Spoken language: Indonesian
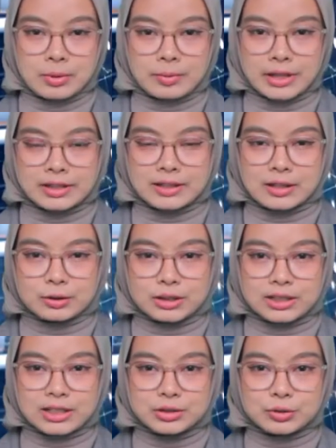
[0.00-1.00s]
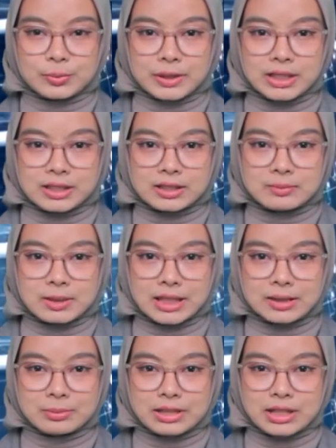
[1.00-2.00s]
Pemerintah Kota Tanjung Pinang
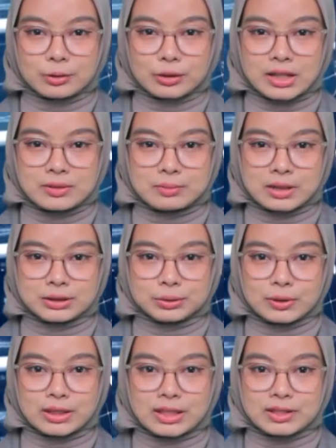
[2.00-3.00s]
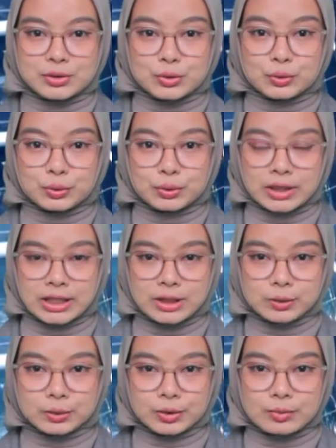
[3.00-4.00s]
kembali menyalurkan bantuan langsung tunai
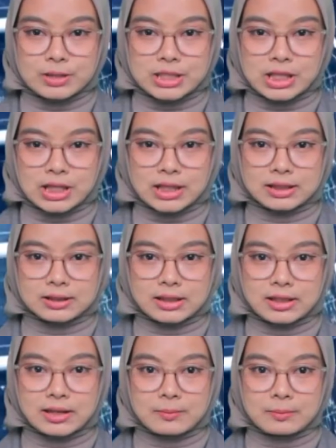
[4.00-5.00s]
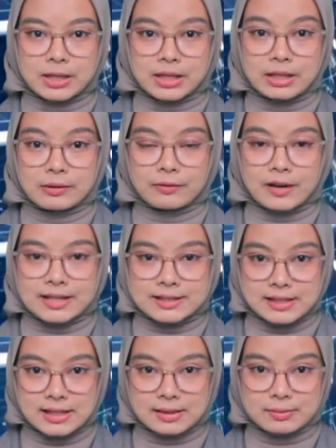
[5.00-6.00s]
untuk masyarakat terdampak
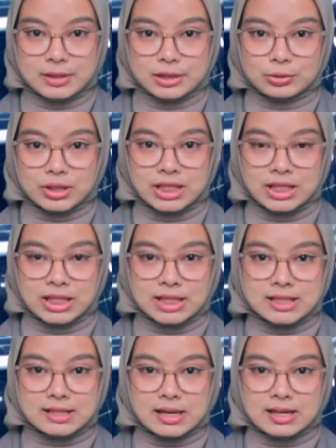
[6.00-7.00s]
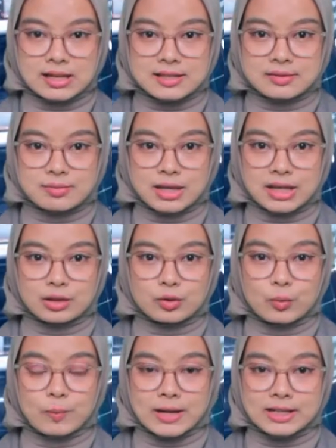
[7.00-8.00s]
inflasi. Bantuan ini diserahkan sebagai
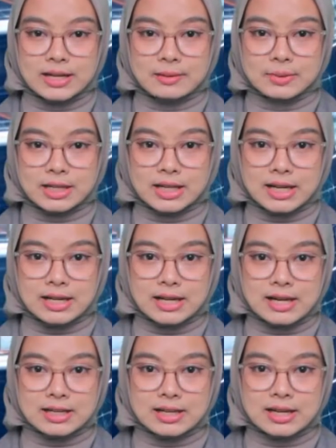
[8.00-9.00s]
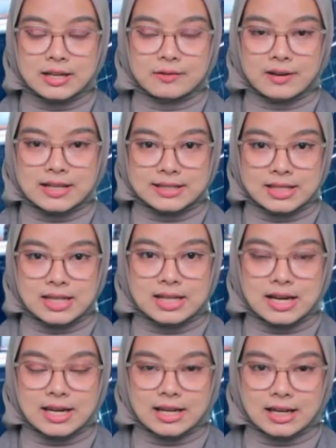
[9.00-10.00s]
upaya menekan angka inflasi di
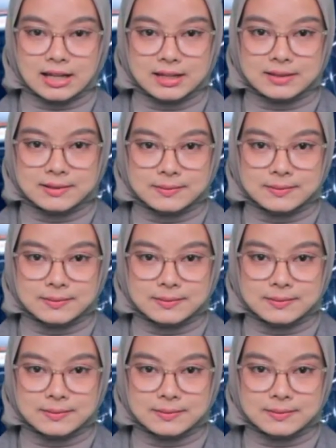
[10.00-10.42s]
daerah.